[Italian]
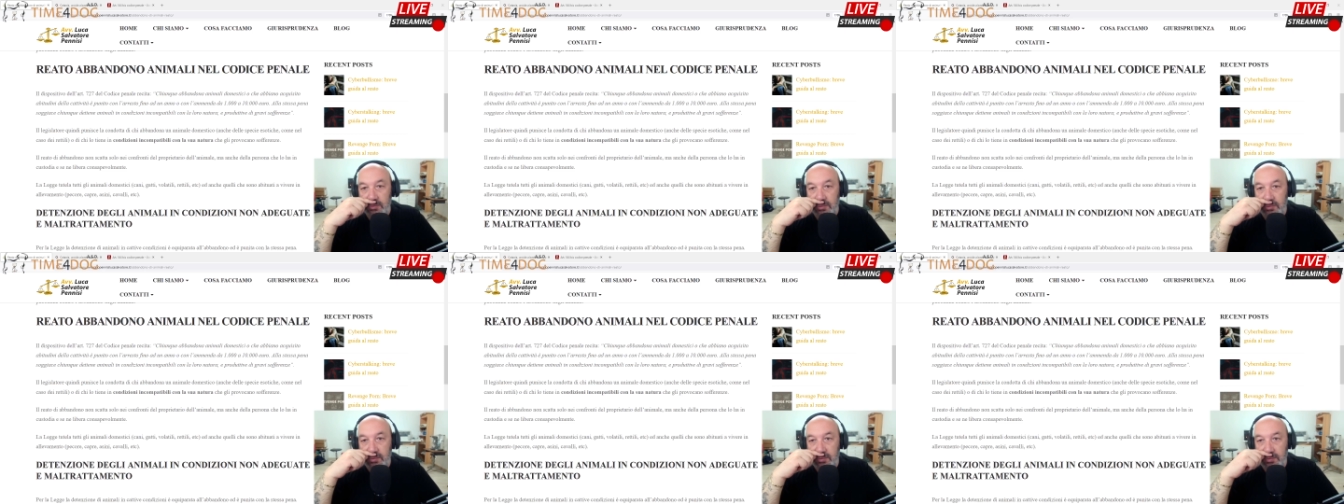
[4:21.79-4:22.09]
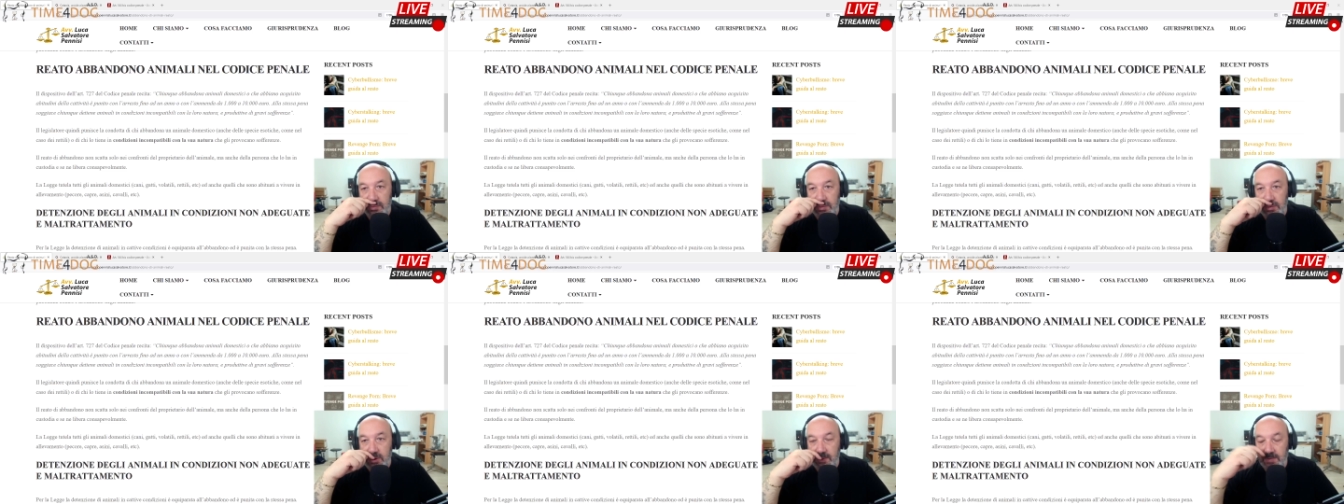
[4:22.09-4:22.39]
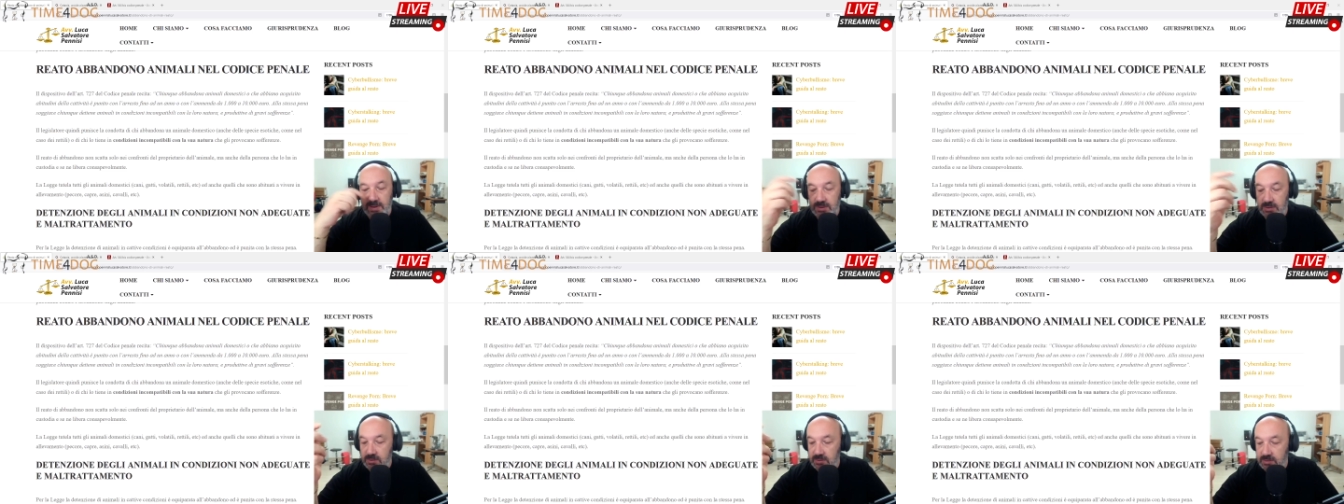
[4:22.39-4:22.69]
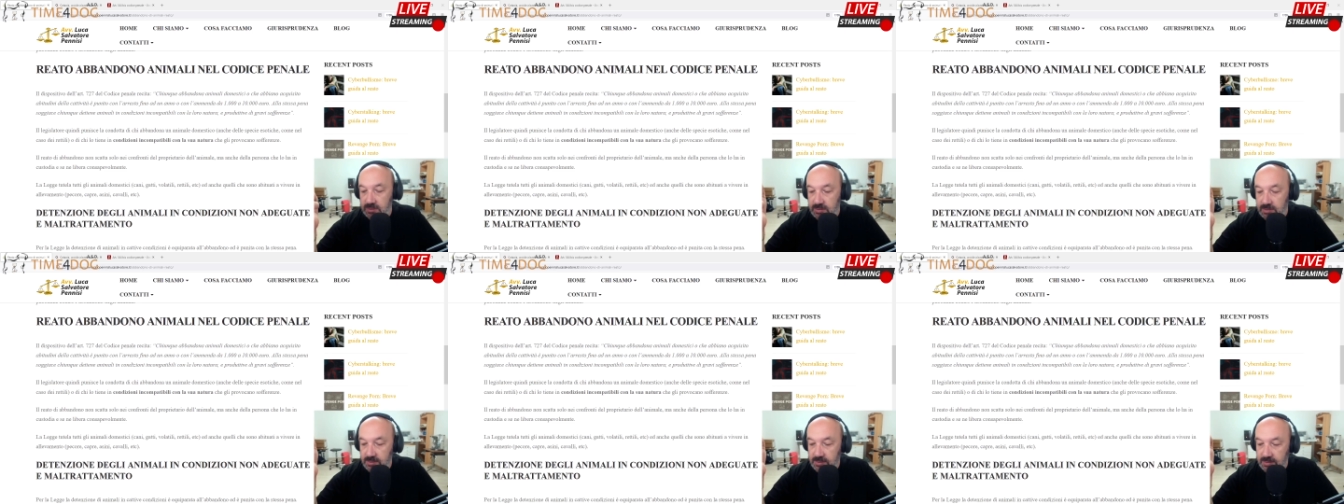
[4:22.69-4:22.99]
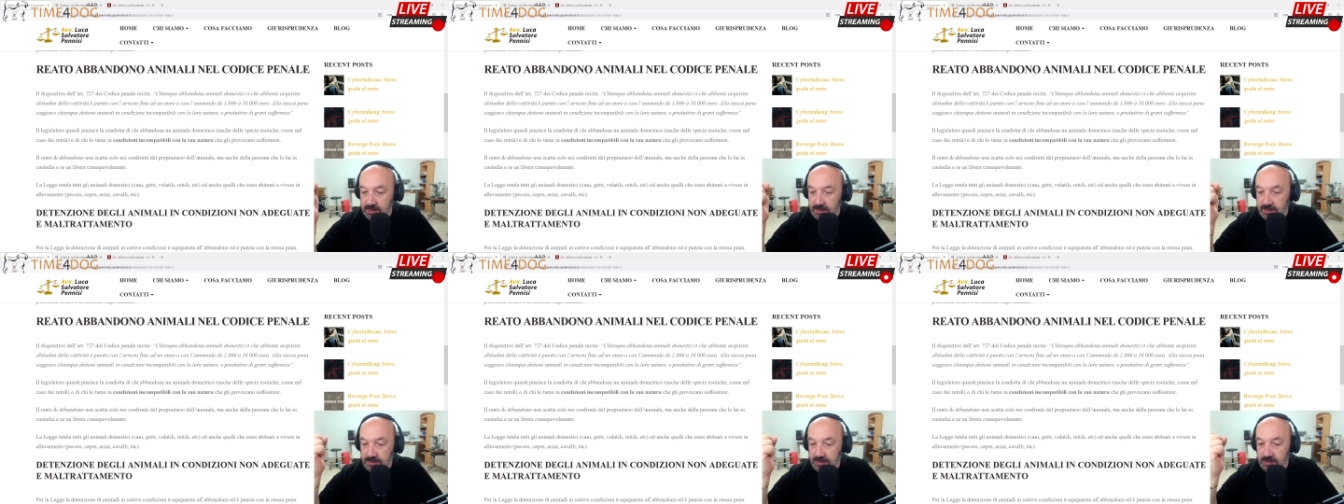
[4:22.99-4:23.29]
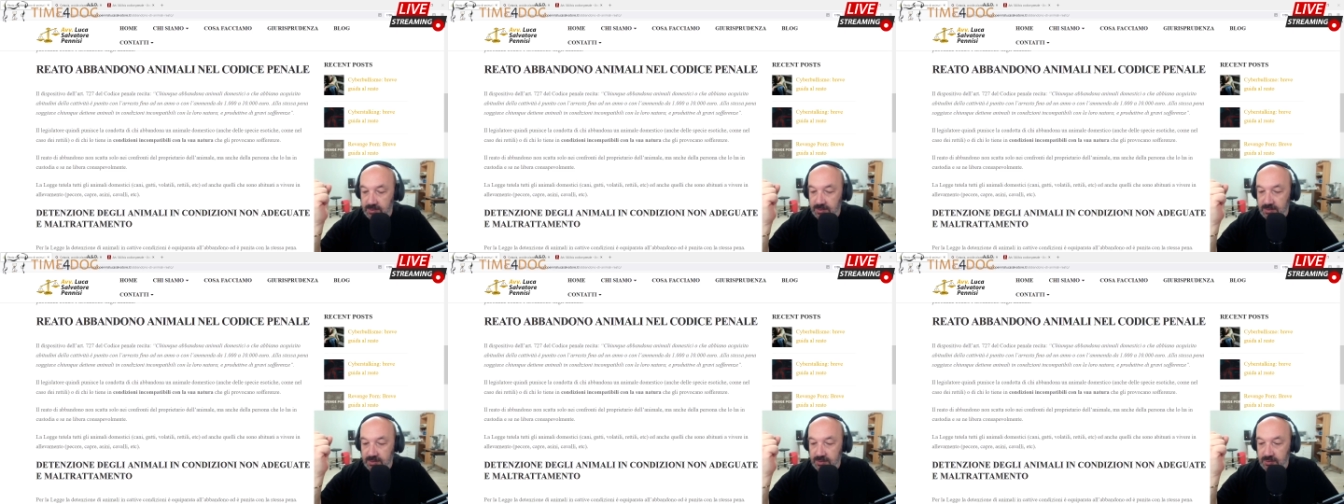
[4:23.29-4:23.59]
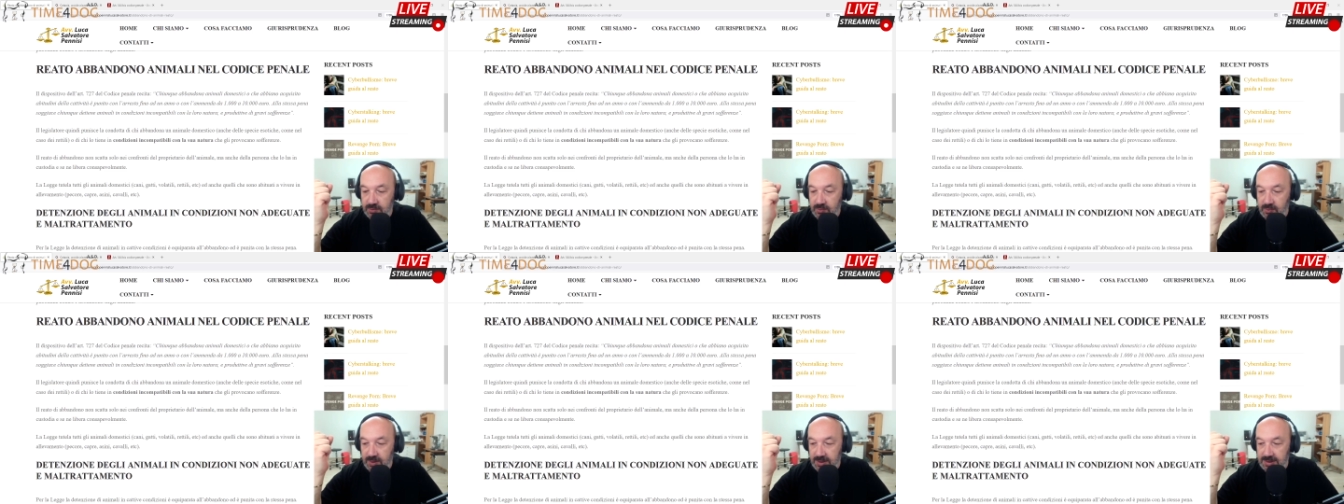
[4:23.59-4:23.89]
su insomma,
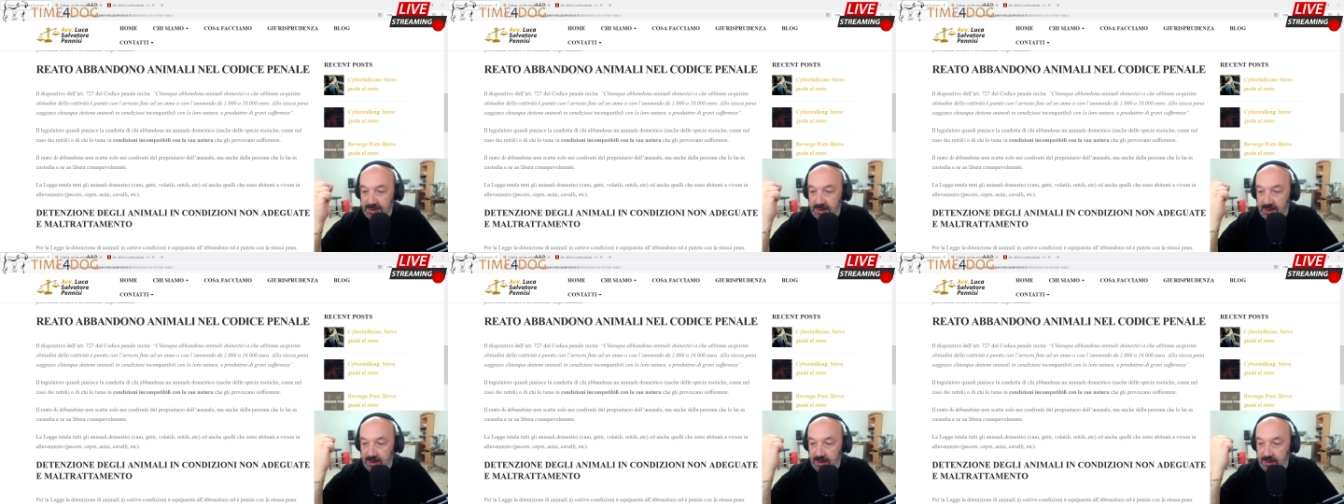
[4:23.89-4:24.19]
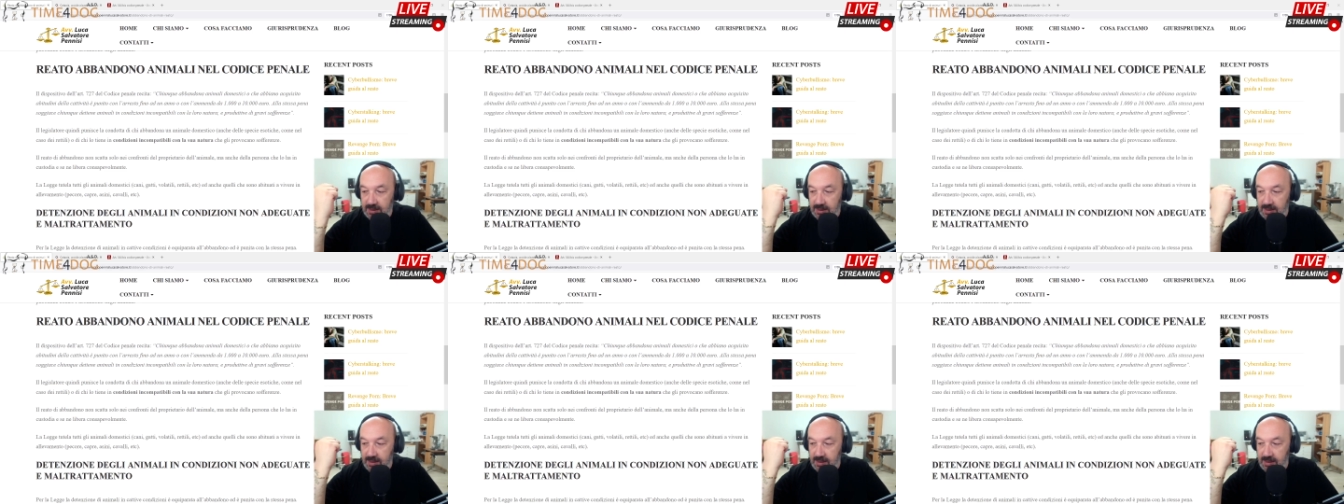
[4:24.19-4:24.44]
su, questa